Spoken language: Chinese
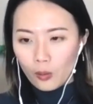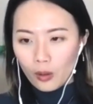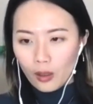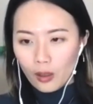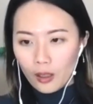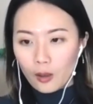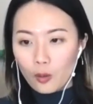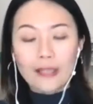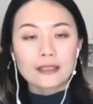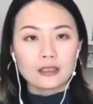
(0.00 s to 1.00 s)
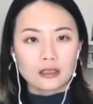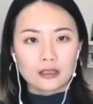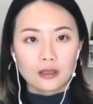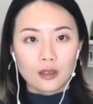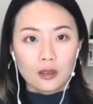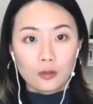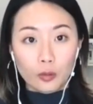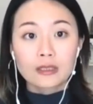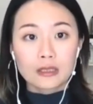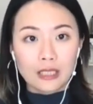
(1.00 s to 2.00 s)
呃，会计师，我
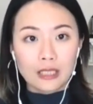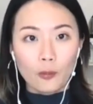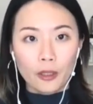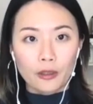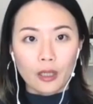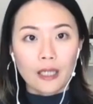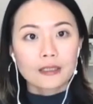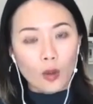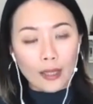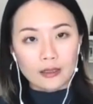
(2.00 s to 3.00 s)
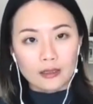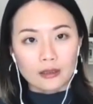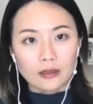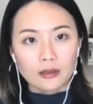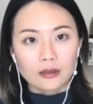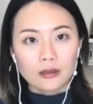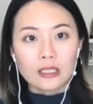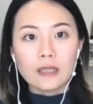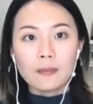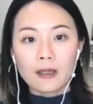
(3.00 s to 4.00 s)
私底下有朋友，他是会计师。你
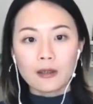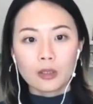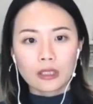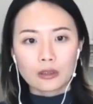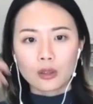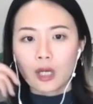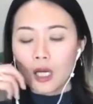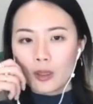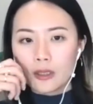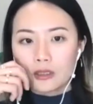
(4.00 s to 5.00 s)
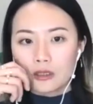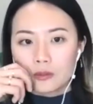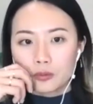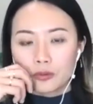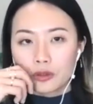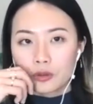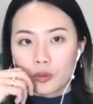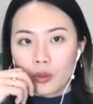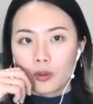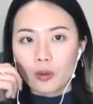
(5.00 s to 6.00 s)
一般人会想说啊，会计师不就是
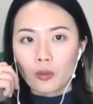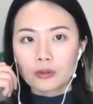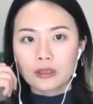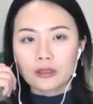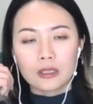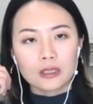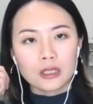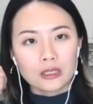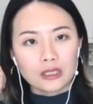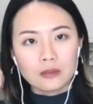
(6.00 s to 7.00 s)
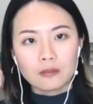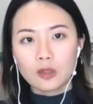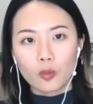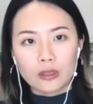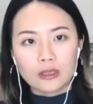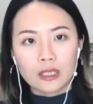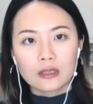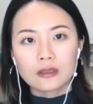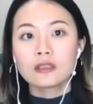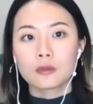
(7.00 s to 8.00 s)
会有公司的一些机密文
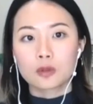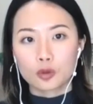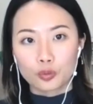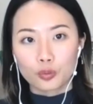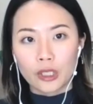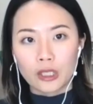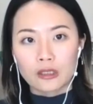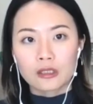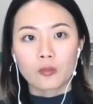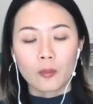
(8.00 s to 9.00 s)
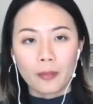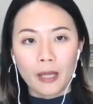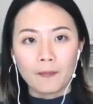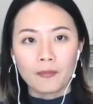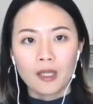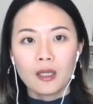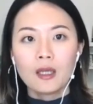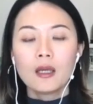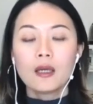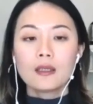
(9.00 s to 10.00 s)
件，这怎么处理，这怎么办？
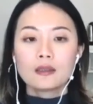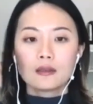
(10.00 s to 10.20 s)
对，